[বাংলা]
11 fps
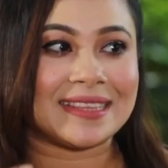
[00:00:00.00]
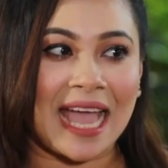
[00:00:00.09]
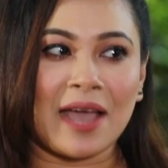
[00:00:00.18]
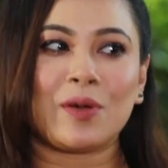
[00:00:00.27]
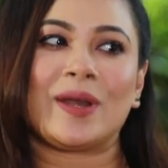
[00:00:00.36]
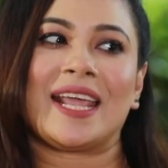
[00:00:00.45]

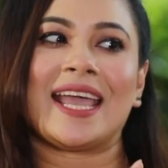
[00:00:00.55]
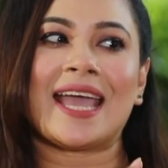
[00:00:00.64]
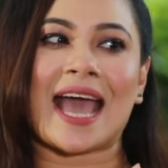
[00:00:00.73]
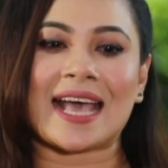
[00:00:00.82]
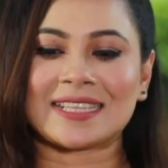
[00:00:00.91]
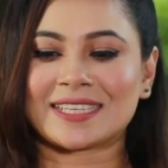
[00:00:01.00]
তাহলে
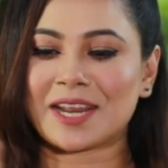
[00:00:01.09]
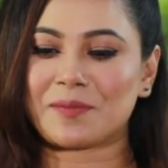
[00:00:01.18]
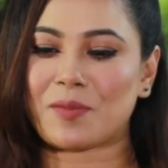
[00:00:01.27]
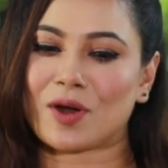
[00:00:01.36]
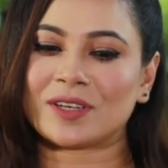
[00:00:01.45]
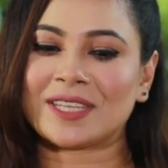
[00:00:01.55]
আজকের
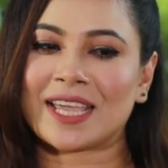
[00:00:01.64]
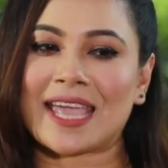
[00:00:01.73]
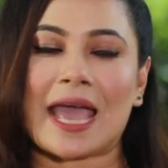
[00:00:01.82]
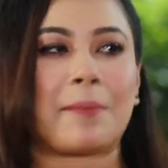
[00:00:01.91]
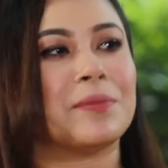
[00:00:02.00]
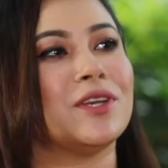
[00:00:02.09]
পর থেকে
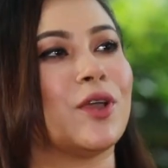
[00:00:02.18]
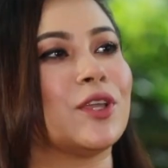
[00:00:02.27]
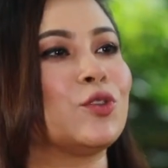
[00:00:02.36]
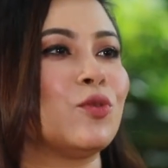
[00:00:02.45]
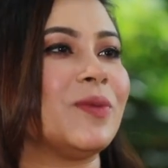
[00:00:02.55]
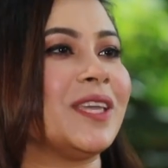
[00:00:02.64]
আপনি নয়
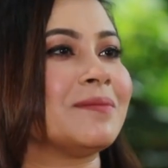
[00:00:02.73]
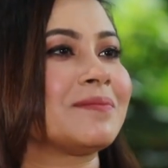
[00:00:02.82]
তুমি